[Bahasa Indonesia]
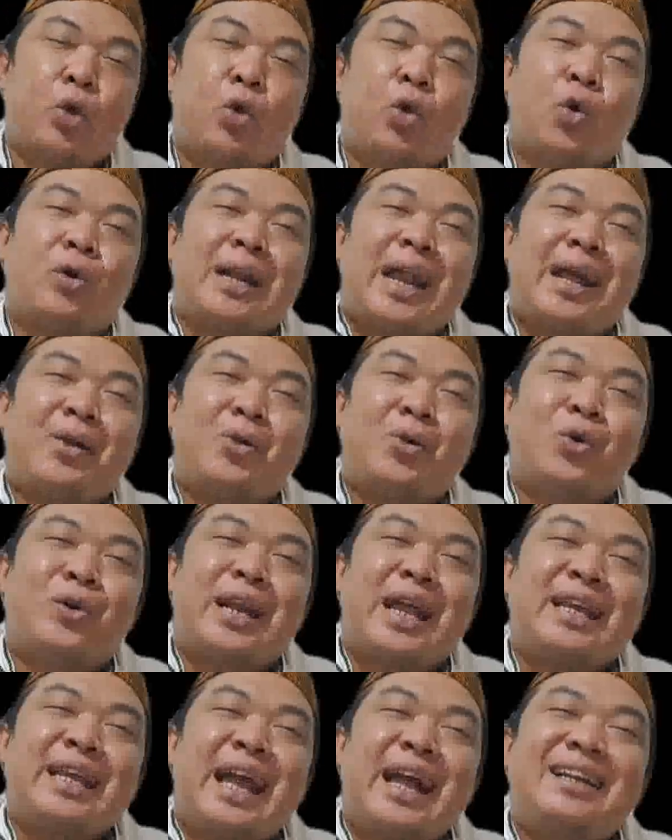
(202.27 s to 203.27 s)

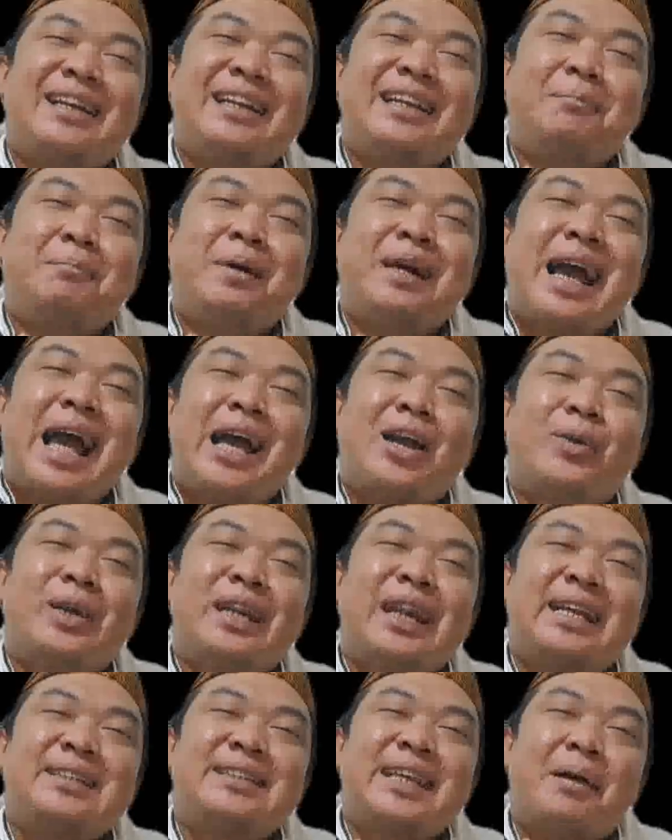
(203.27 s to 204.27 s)
Orang-orang yang dipengaruhi
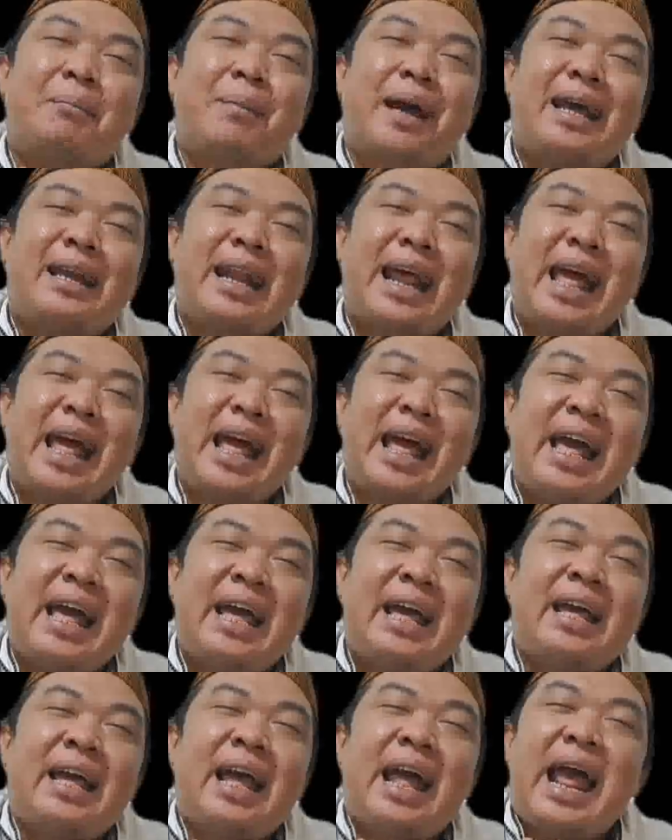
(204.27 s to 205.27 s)
rasa marah
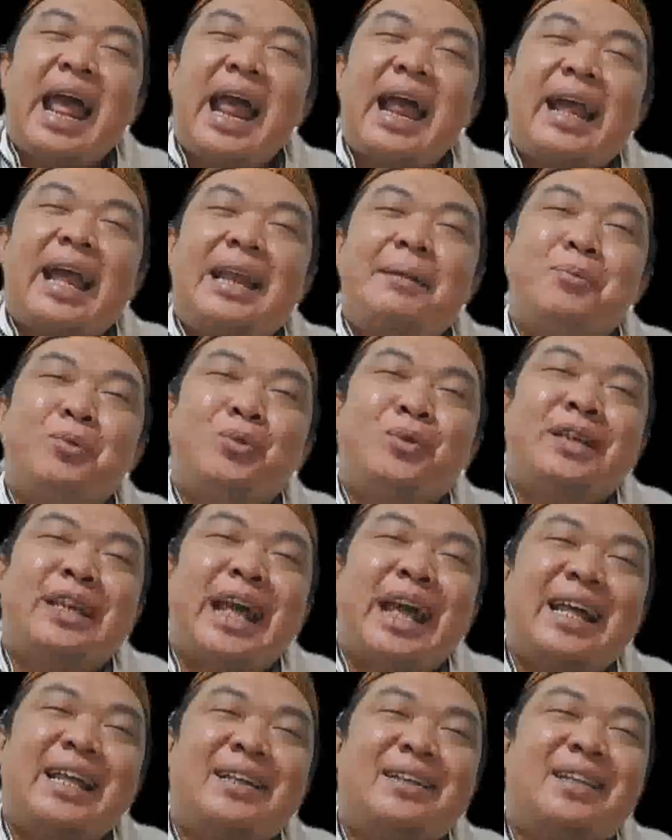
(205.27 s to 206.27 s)
akan
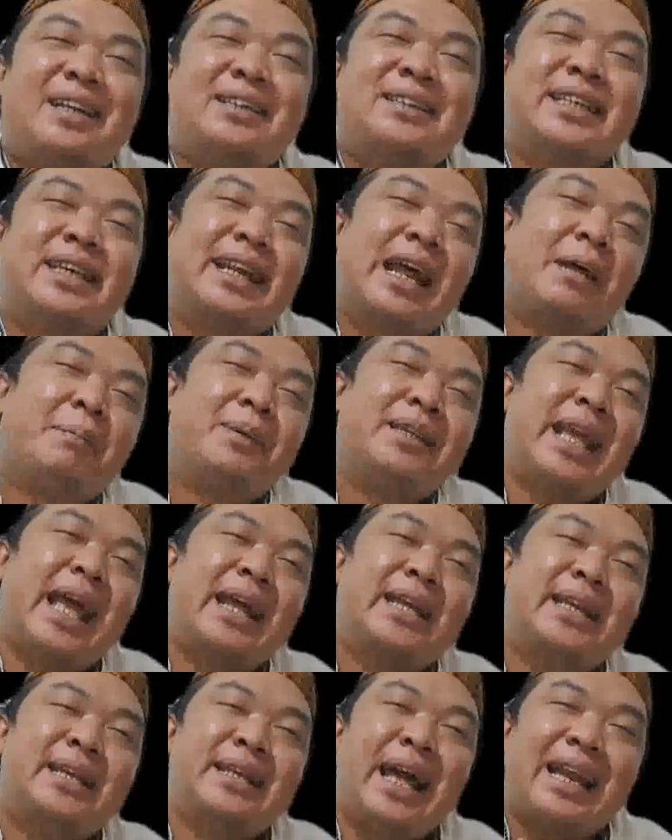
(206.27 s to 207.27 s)
mudah terserang
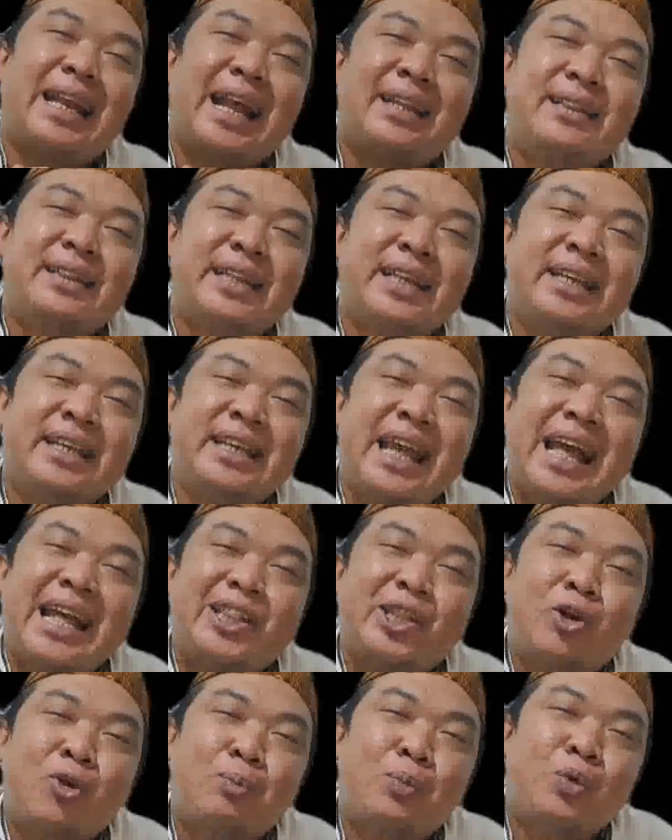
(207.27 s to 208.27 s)
penyakit darah tinggi
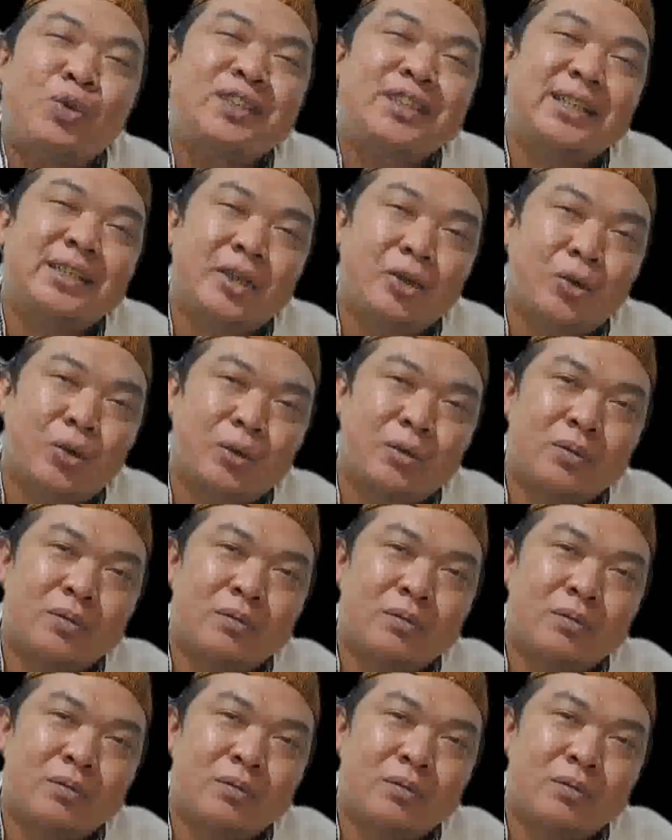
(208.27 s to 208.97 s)
ataupun stroke.